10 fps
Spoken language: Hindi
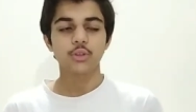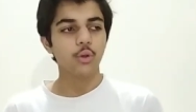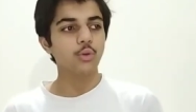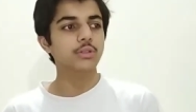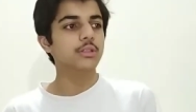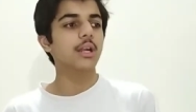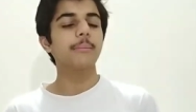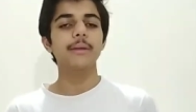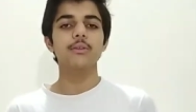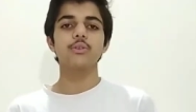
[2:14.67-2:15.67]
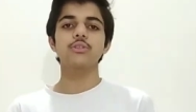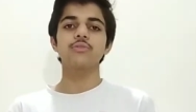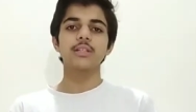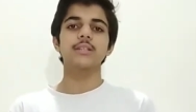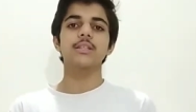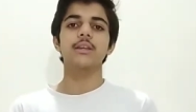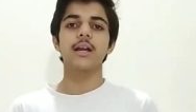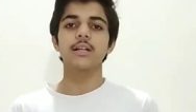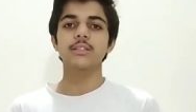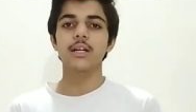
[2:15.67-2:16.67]
तो उस तरह फिर इस वजह से ये
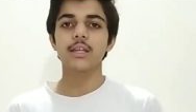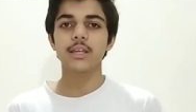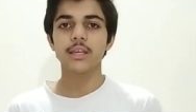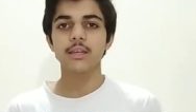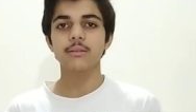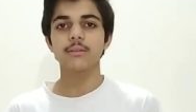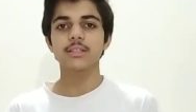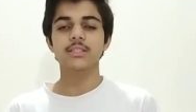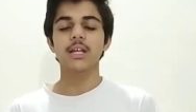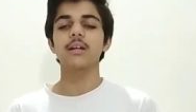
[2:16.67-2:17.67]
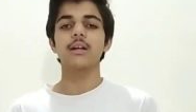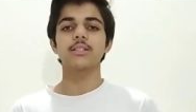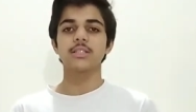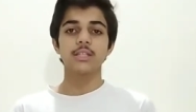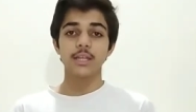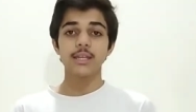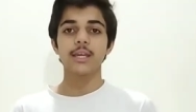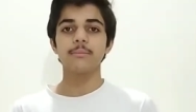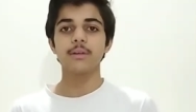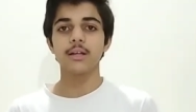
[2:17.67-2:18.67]
कहा जा रहा है कि ये अच्छा अच्छी नहीं
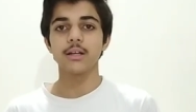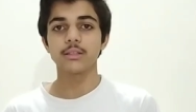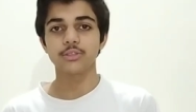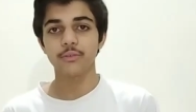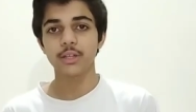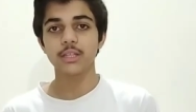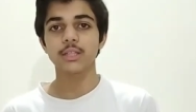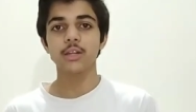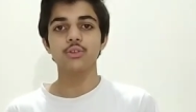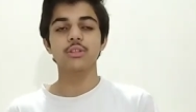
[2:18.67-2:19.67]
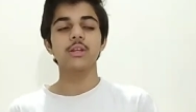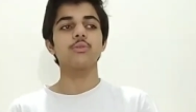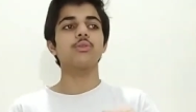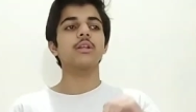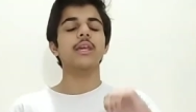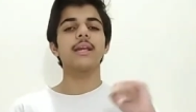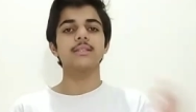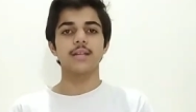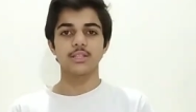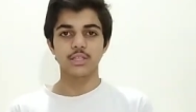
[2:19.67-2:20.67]
गेम सवर की जा रही तो इसलिए उन्होंने
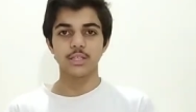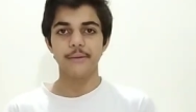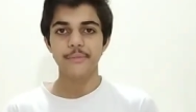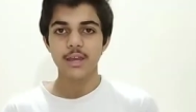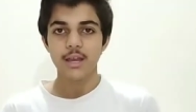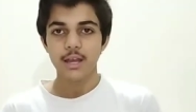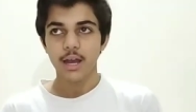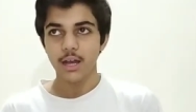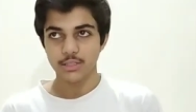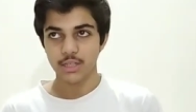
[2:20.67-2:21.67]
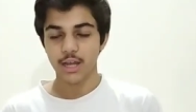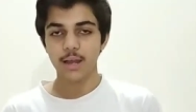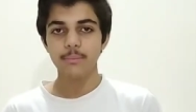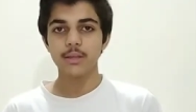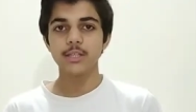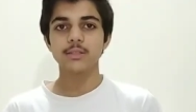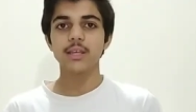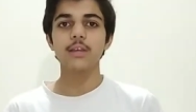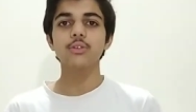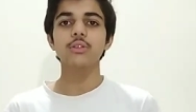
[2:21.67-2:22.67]
केस दर्ज किया अच्छा अब इस
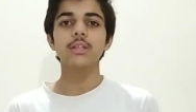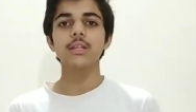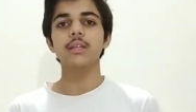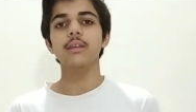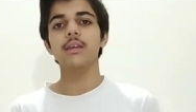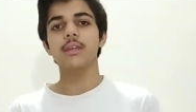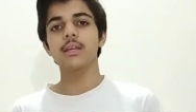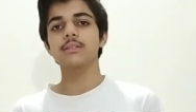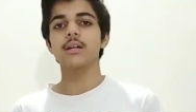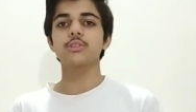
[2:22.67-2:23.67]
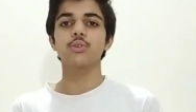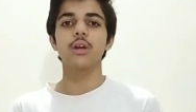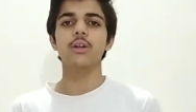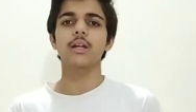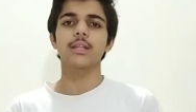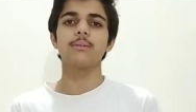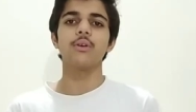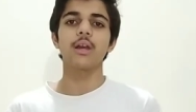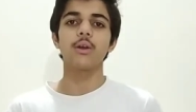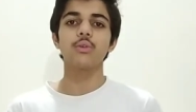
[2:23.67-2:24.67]
एक तो होता है ना कि ये केस दर्ज हुआ खत्म
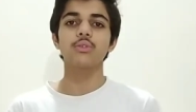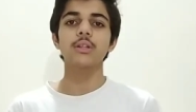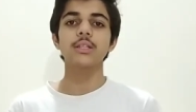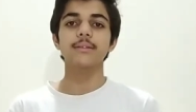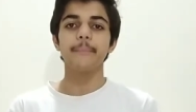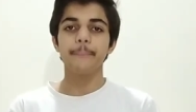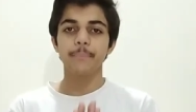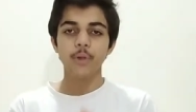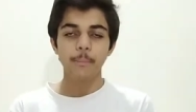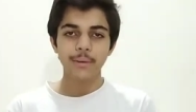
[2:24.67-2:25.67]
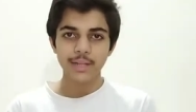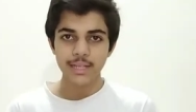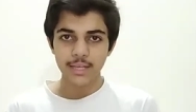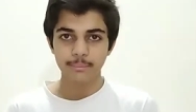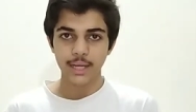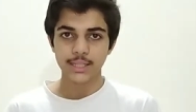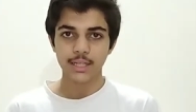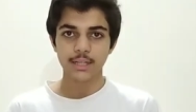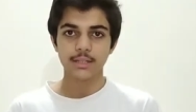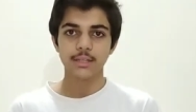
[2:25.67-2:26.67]
हो गया उन्होंने प्रॉपरली ये बात
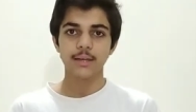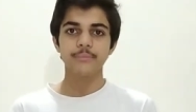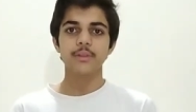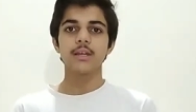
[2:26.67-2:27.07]
कर दी है